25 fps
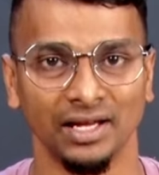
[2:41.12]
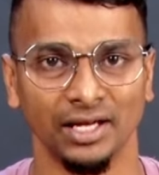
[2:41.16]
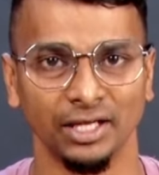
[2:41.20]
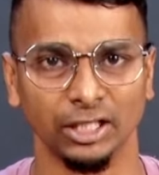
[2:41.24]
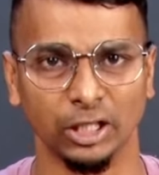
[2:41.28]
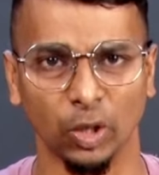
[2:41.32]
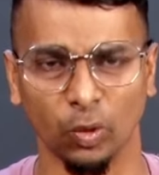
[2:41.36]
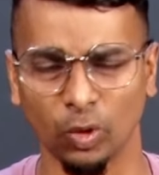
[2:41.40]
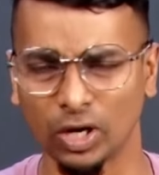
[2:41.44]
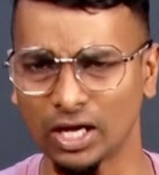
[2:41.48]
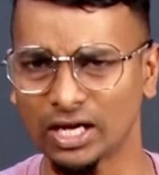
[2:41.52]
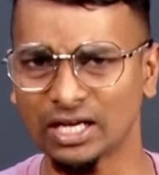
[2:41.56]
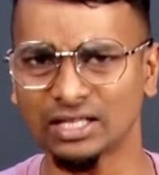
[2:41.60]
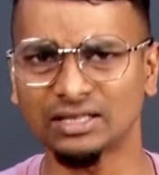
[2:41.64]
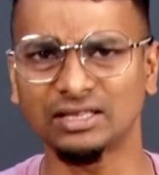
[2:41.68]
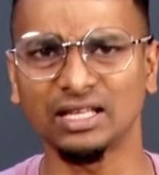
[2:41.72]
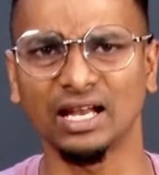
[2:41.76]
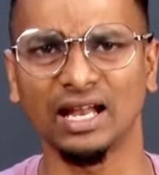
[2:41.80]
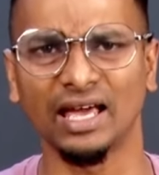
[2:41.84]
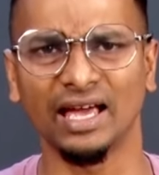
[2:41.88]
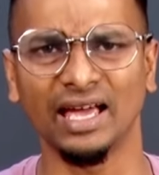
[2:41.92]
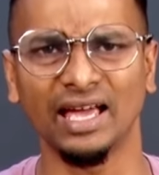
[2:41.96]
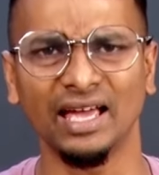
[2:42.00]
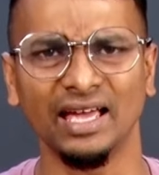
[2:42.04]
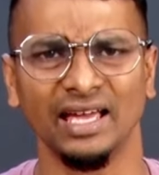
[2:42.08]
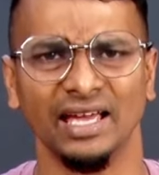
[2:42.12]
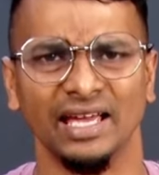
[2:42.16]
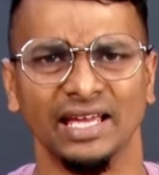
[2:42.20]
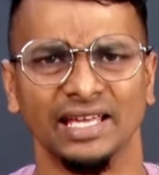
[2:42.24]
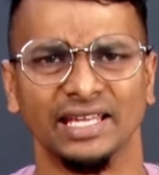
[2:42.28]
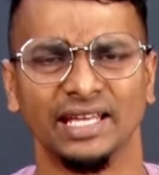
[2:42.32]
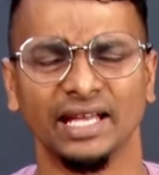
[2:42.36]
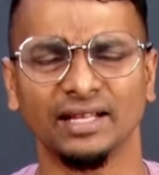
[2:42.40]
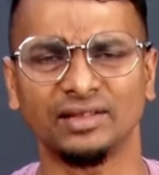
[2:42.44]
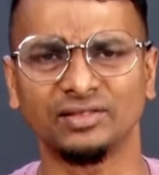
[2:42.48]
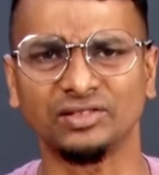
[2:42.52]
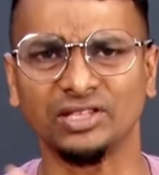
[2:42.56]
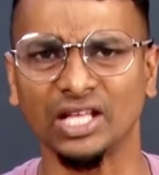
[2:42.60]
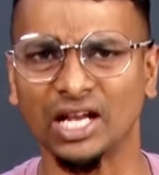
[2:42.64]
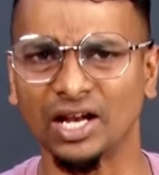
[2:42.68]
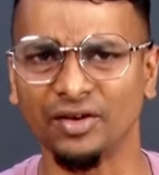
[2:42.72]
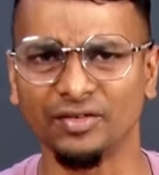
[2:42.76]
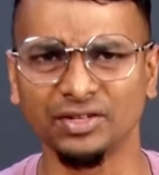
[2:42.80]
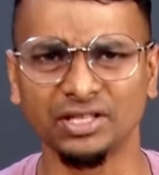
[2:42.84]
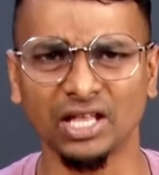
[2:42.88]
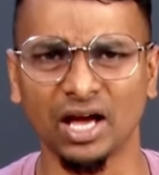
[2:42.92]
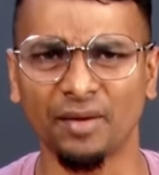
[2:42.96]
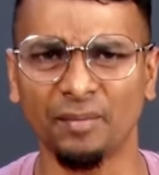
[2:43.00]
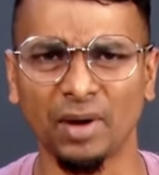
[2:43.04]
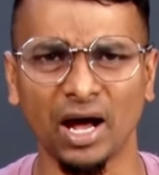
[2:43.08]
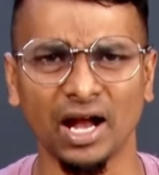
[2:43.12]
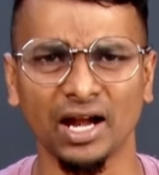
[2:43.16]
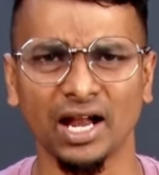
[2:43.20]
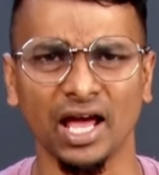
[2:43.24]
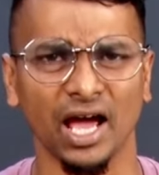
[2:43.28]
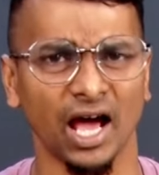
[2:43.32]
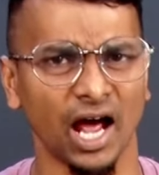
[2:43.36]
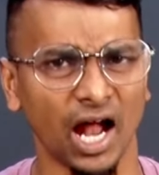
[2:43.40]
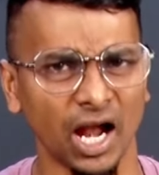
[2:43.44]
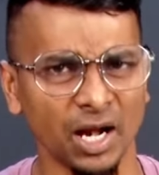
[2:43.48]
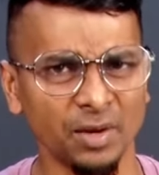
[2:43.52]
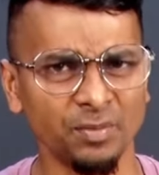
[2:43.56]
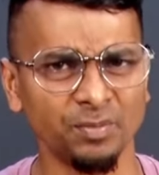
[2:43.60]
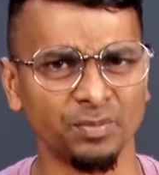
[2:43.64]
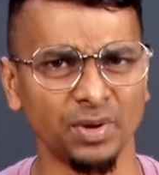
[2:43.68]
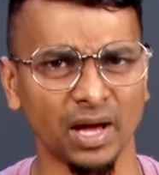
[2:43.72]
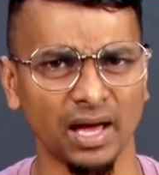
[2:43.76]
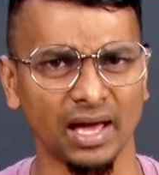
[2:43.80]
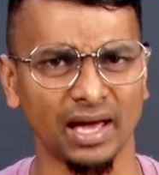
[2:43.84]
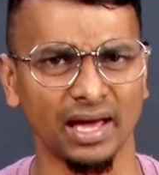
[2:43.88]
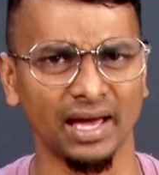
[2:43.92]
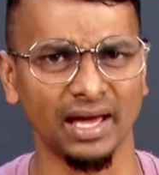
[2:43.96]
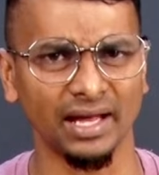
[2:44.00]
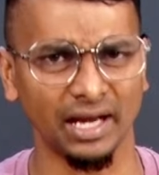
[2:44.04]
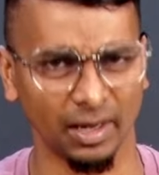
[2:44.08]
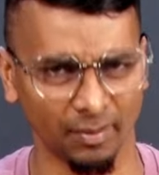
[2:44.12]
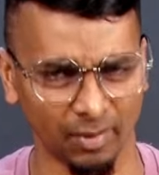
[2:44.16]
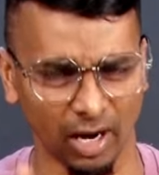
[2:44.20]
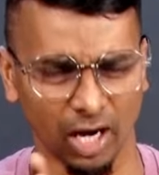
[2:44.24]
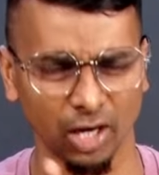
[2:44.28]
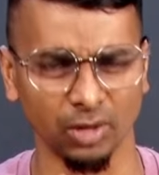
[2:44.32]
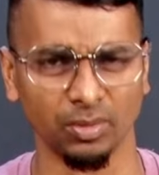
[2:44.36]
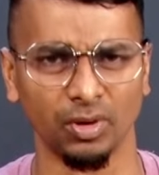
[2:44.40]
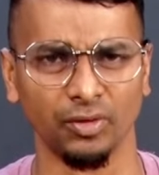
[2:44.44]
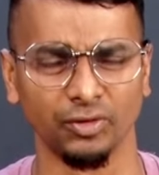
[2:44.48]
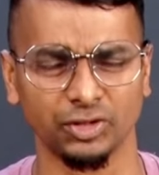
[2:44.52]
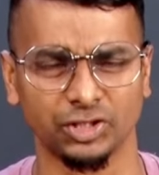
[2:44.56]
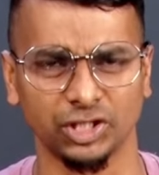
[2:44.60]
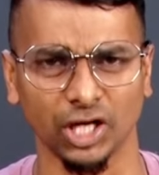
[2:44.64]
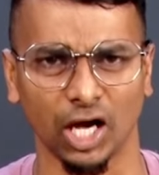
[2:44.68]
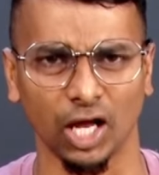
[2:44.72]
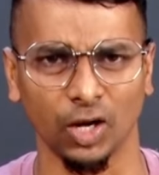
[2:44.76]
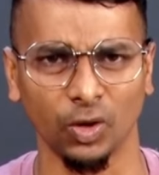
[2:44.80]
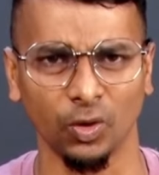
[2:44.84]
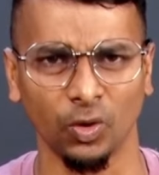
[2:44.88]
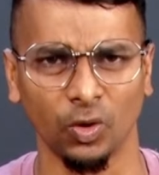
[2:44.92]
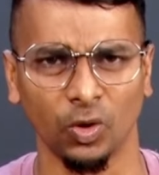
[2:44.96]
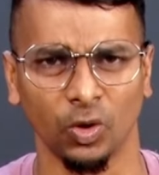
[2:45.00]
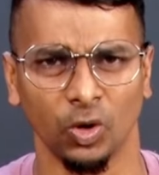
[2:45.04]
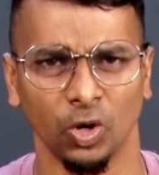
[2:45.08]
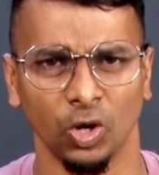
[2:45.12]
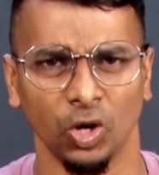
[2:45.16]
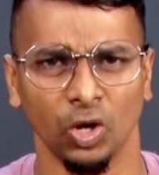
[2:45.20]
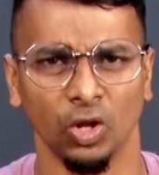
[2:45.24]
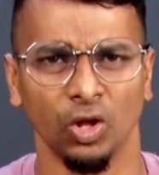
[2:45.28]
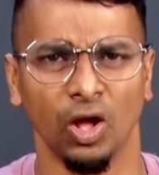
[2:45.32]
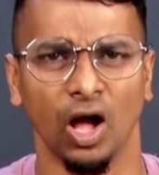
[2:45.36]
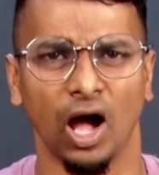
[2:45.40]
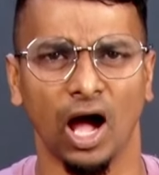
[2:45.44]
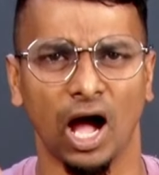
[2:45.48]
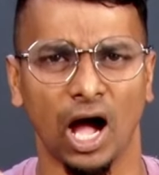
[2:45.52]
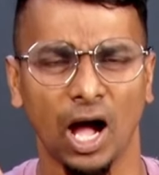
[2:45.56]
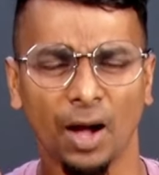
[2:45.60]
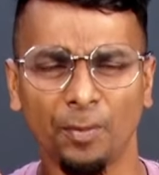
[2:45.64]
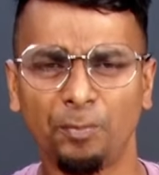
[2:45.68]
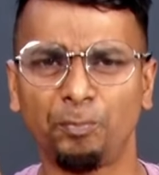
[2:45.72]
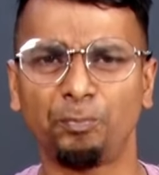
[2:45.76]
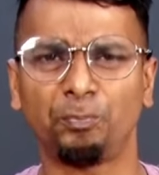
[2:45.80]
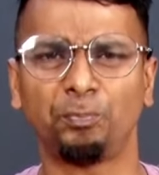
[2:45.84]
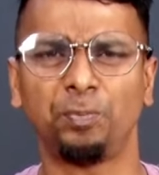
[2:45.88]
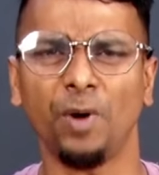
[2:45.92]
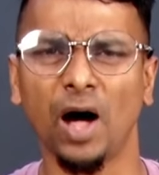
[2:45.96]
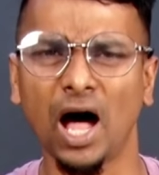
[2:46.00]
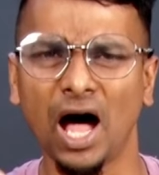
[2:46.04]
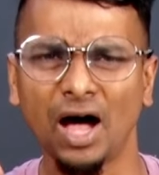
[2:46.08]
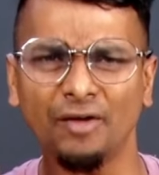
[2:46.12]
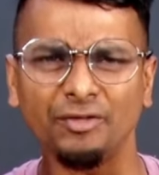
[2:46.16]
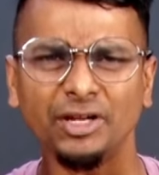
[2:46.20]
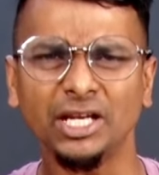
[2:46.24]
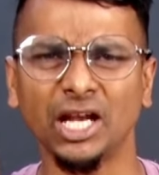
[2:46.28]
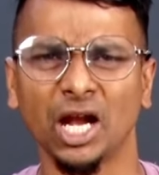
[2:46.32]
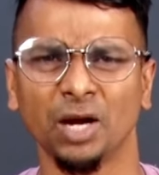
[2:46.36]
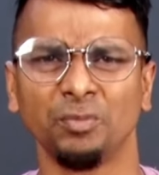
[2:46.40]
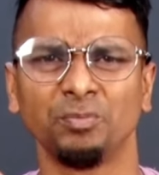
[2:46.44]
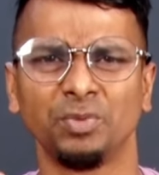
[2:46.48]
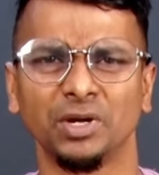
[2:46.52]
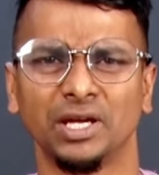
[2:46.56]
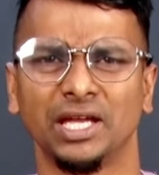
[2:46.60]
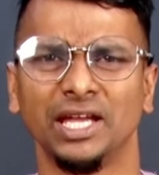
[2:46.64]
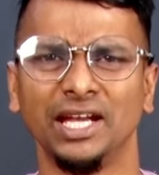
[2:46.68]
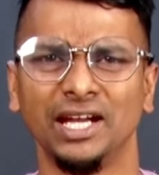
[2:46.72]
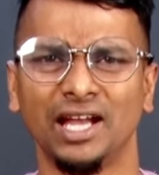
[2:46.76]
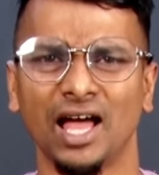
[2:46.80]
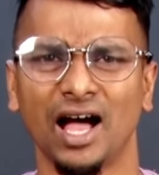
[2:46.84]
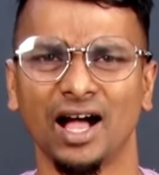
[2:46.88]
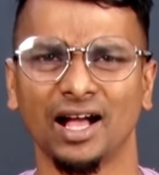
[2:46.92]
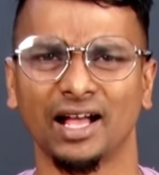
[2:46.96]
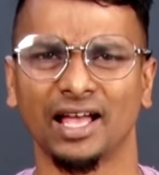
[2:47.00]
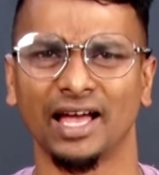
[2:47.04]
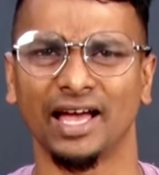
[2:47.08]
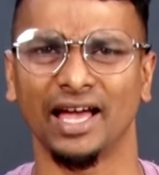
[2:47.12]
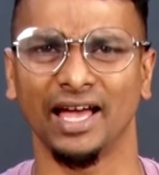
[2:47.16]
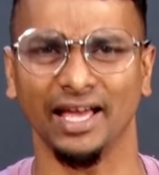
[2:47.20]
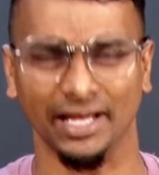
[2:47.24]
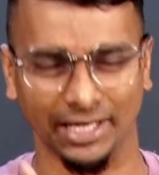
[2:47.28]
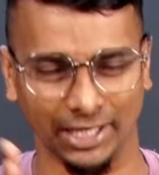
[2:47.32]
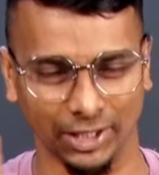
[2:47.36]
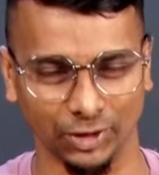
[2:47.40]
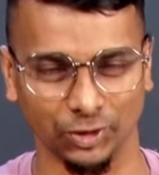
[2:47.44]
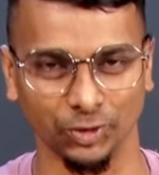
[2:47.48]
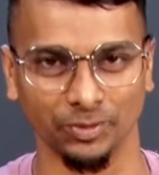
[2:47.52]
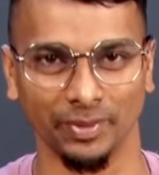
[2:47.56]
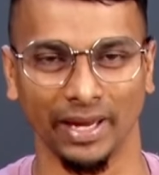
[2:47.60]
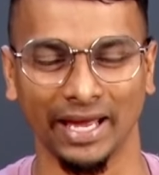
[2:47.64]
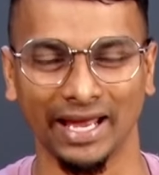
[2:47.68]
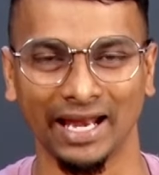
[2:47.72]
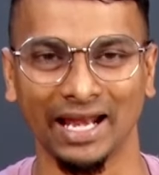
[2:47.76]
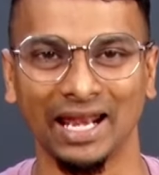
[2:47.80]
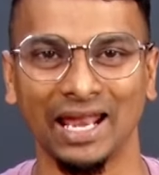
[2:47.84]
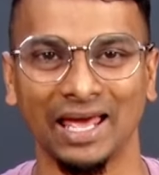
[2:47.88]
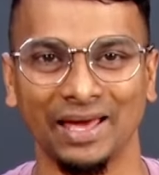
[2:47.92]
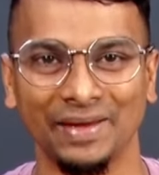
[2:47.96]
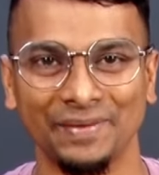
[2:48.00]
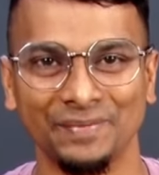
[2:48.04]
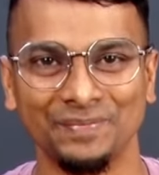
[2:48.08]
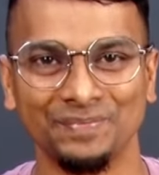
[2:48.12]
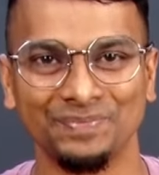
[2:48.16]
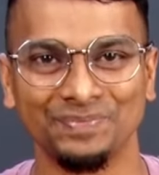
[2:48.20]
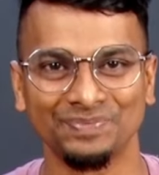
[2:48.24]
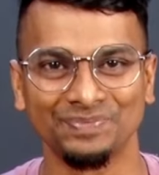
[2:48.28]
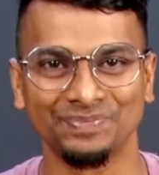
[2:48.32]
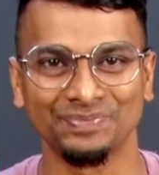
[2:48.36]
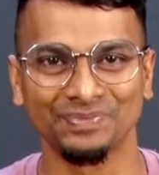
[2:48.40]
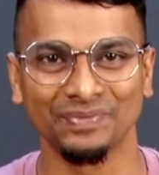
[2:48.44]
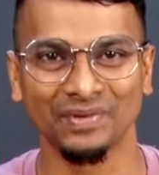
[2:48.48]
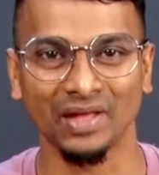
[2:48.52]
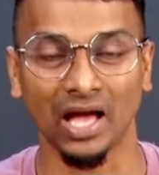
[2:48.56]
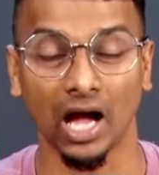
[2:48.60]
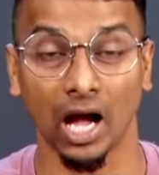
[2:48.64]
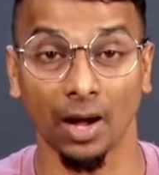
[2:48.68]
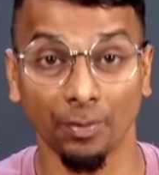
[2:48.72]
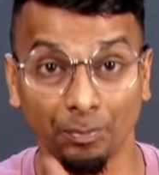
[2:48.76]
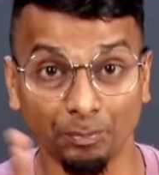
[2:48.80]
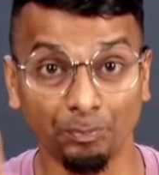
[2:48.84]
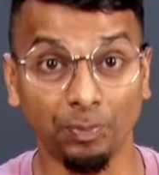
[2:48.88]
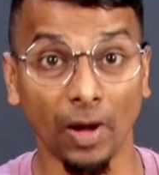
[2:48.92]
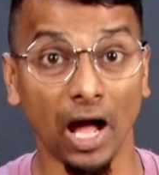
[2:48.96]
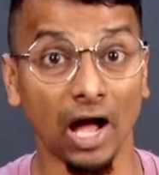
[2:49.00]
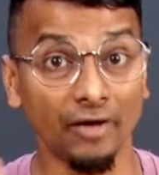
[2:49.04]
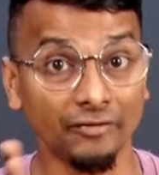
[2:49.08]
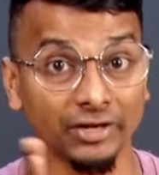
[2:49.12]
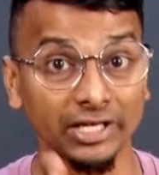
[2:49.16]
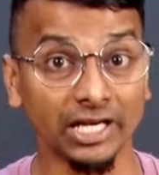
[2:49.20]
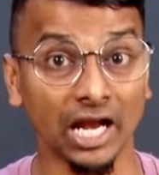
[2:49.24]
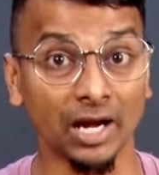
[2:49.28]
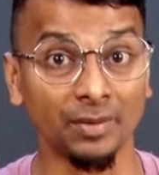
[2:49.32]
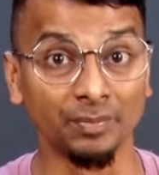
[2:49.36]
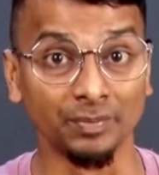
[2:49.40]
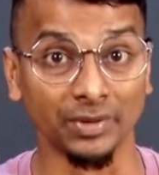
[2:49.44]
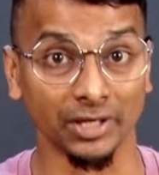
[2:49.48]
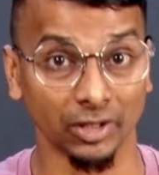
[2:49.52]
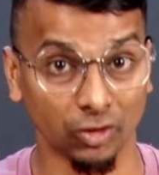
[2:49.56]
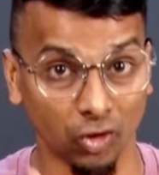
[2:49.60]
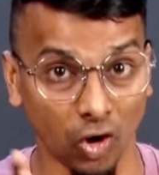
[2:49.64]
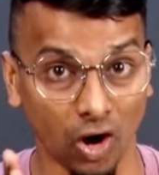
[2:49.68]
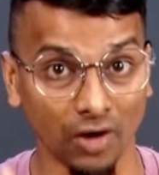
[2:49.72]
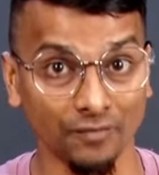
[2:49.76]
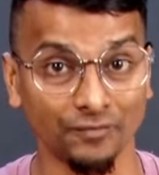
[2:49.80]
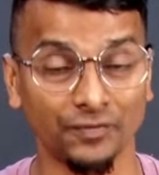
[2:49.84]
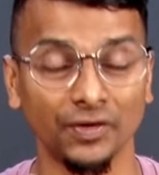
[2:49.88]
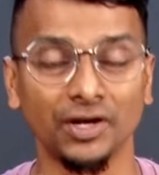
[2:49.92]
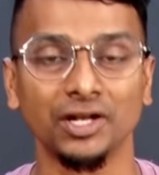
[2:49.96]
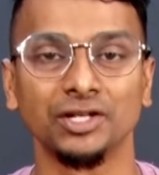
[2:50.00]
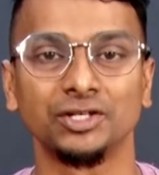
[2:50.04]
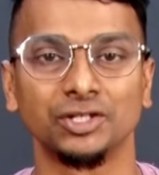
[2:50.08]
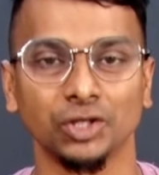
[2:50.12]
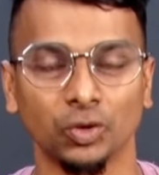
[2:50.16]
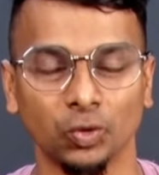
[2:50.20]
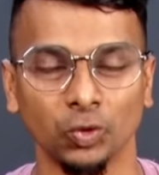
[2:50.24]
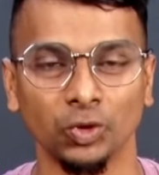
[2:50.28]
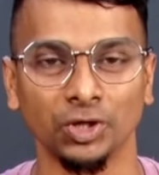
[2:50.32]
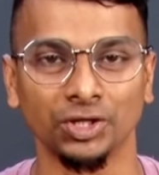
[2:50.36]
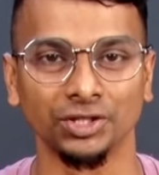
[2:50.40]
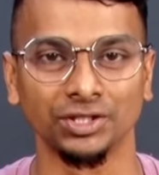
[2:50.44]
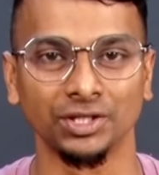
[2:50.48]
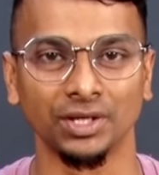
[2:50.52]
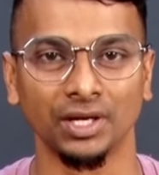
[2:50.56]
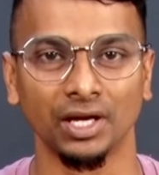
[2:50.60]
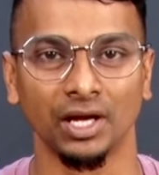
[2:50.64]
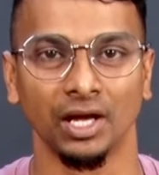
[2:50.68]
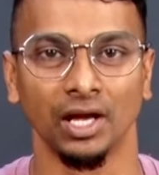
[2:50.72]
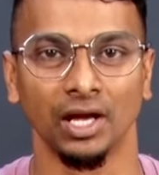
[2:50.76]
இந்த உலகத்தில் எத்தனை விதமான அன்பை நம்ம அனுபவித்தாலும் அப்பாவின் அன்புக்கு ஈடாக எதுவுமே இல்லை அப்பாவின் அன்பு கான்ஃபிடென்ஸை கொடுக்குது